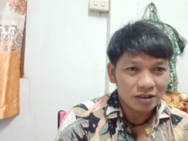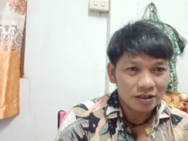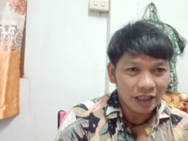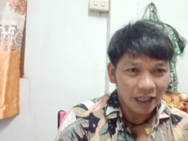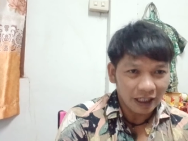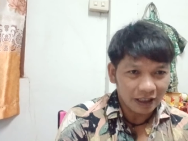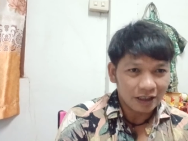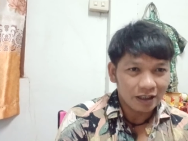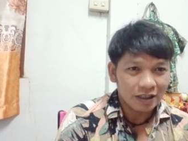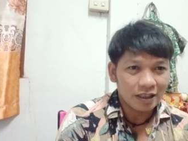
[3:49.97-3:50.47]

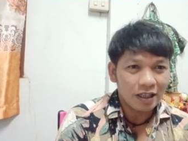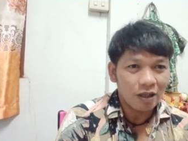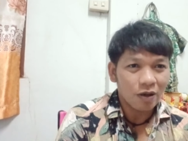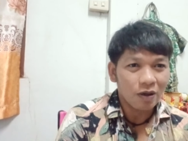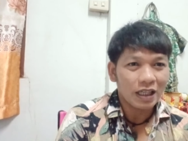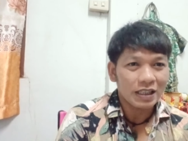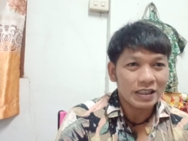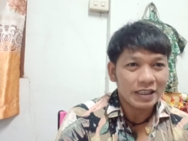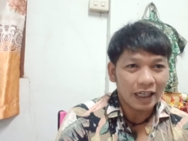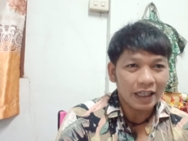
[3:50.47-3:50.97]
เจ็ดเกี่ยว
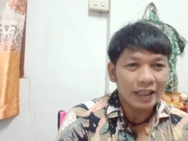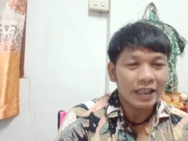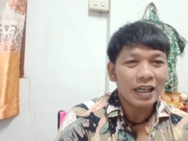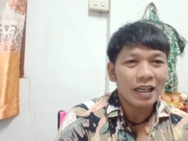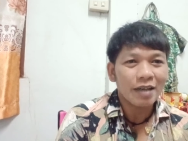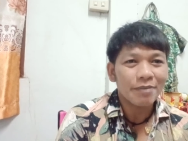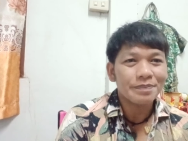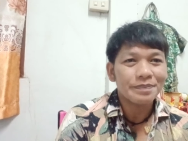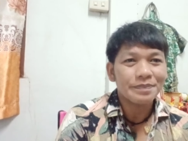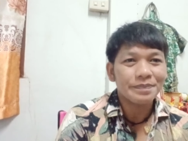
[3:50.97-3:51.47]
กับเจ็ดนะ
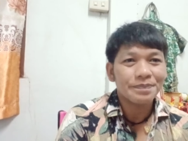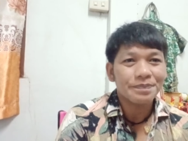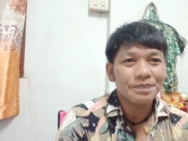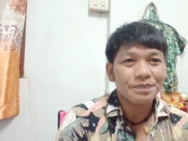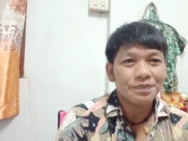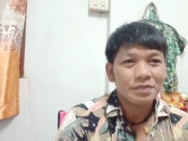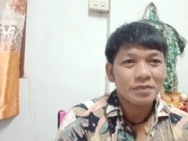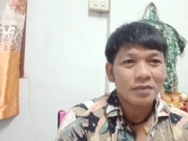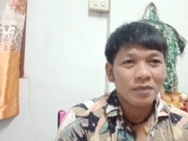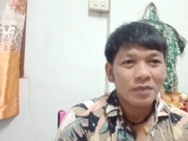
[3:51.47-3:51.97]
ครับ
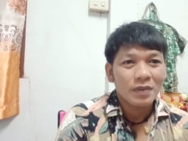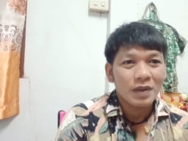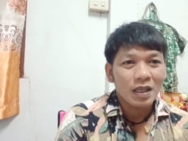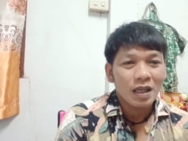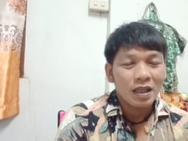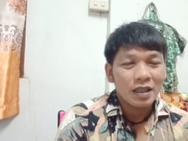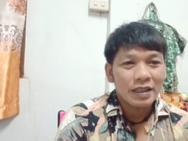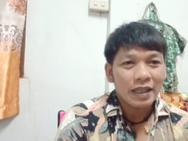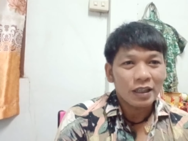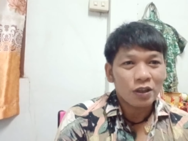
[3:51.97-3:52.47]

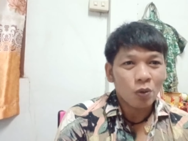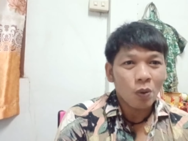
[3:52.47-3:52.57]
แต่